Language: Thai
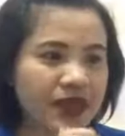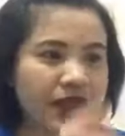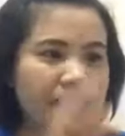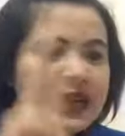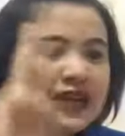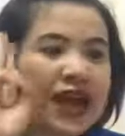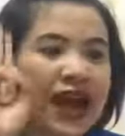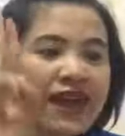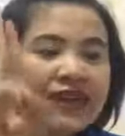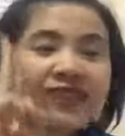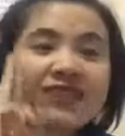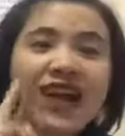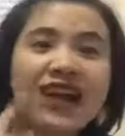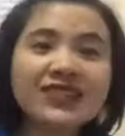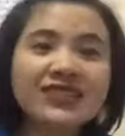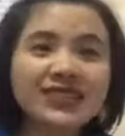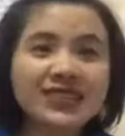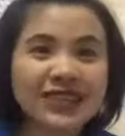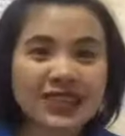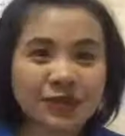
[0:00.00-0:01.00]
การตั้ง
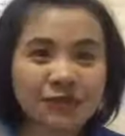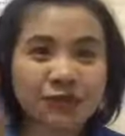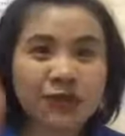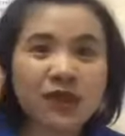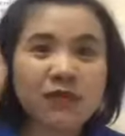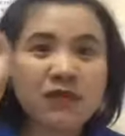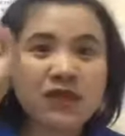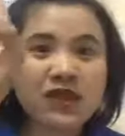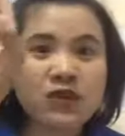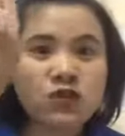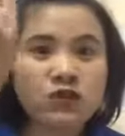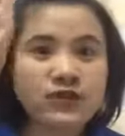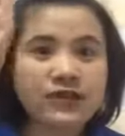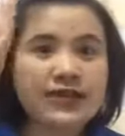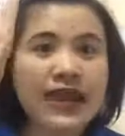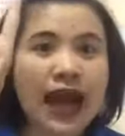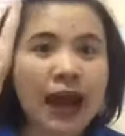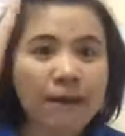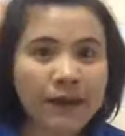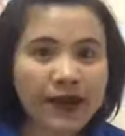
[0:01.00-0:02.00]
จิตมันมีอยู่
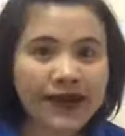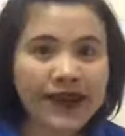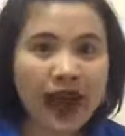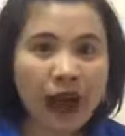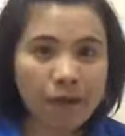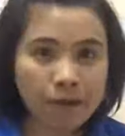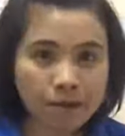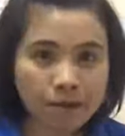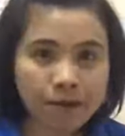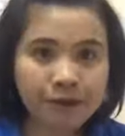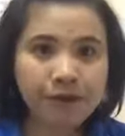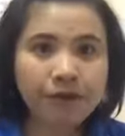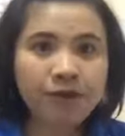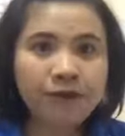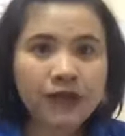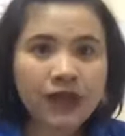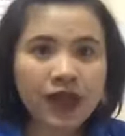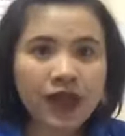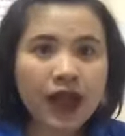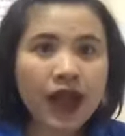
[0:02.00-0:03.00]
สามระดับ
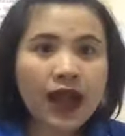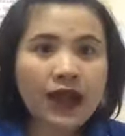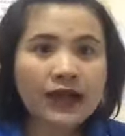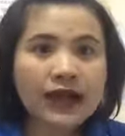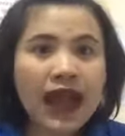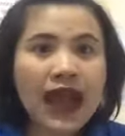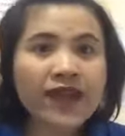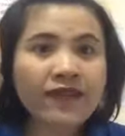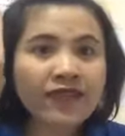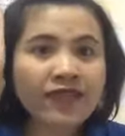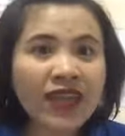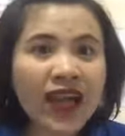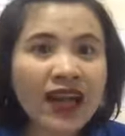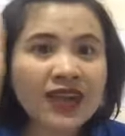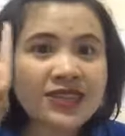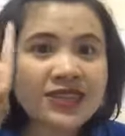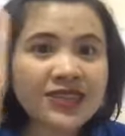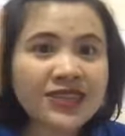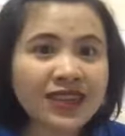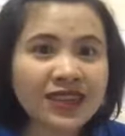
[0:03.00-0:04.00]
การตั้ง
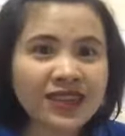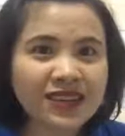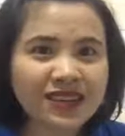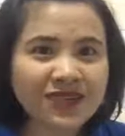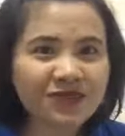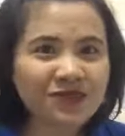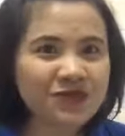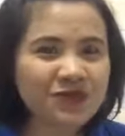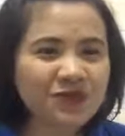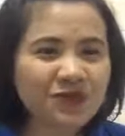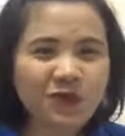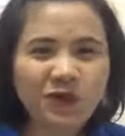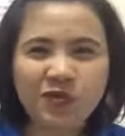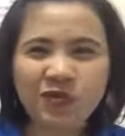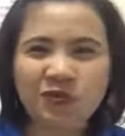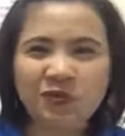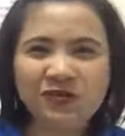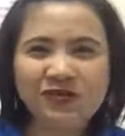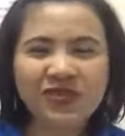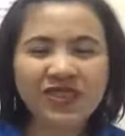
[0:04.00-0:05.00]
จิต
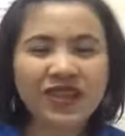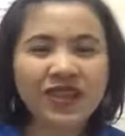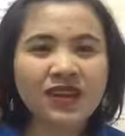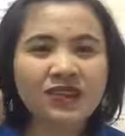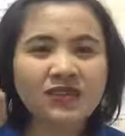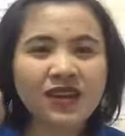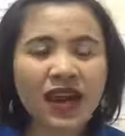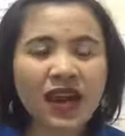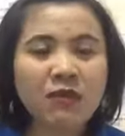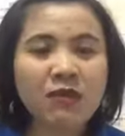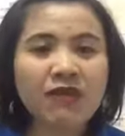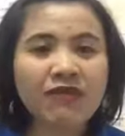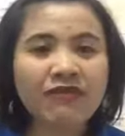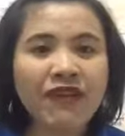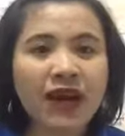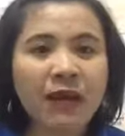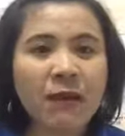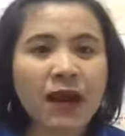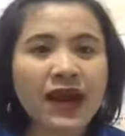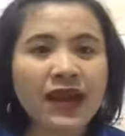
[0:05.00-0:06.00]
อยากให้มาฟั
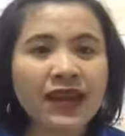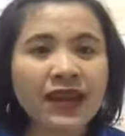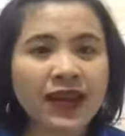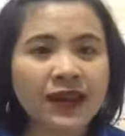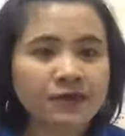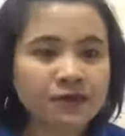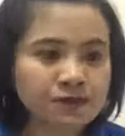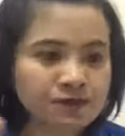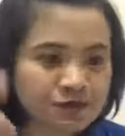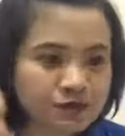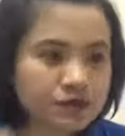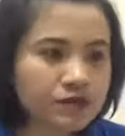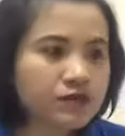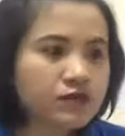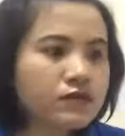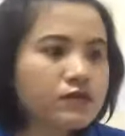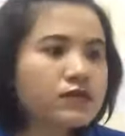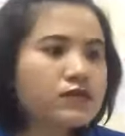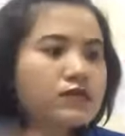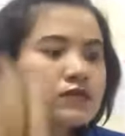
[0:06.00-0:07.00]
งมากเลยอ่ะ
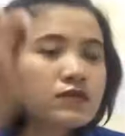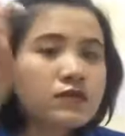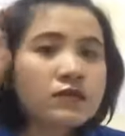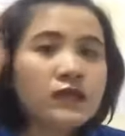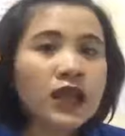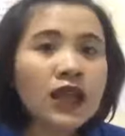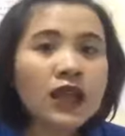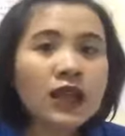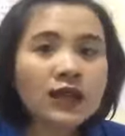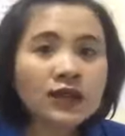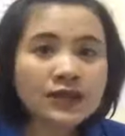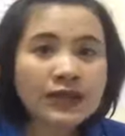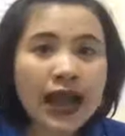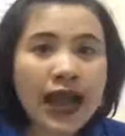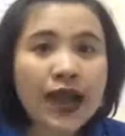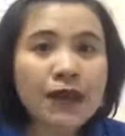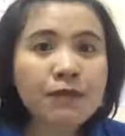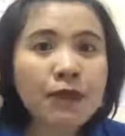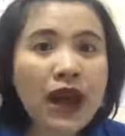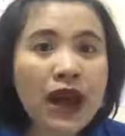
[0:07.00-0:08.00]
กา
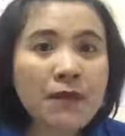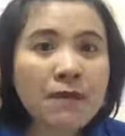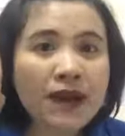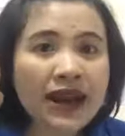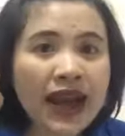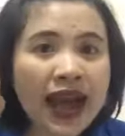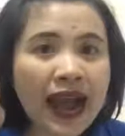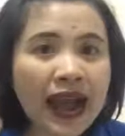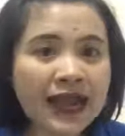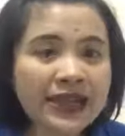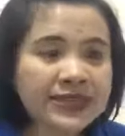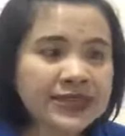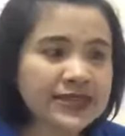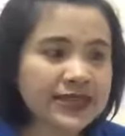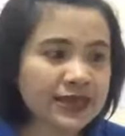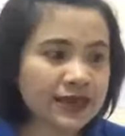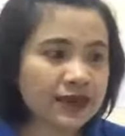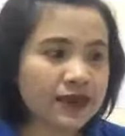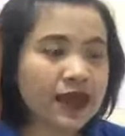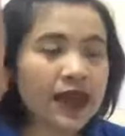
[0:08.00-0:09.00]
รเพิ่มพลังให้จิ
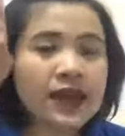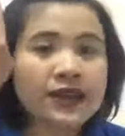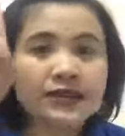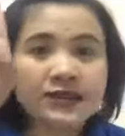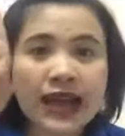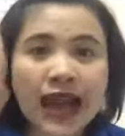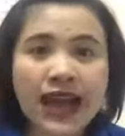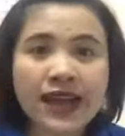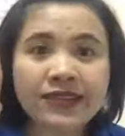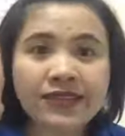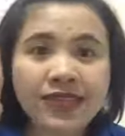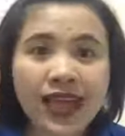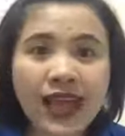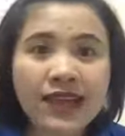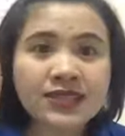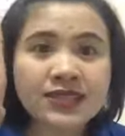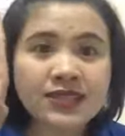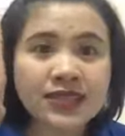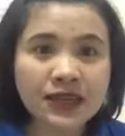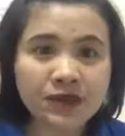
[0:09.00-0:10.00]
ตการตั้ง
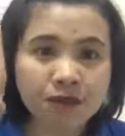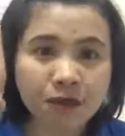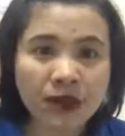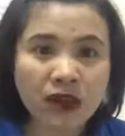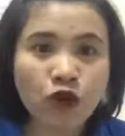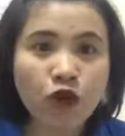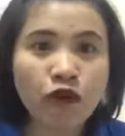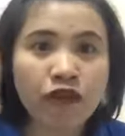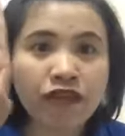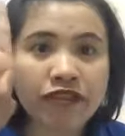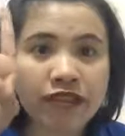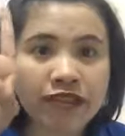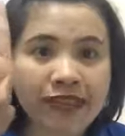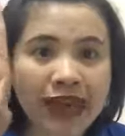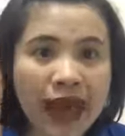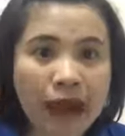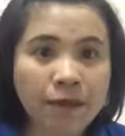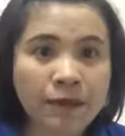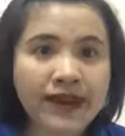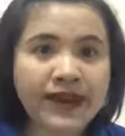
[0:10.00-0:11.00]
จิตมีอยู่สา
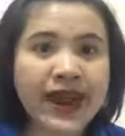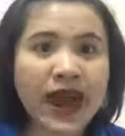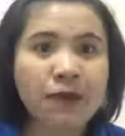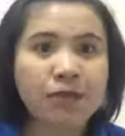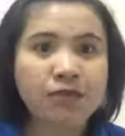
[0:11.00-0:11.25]
มระดับ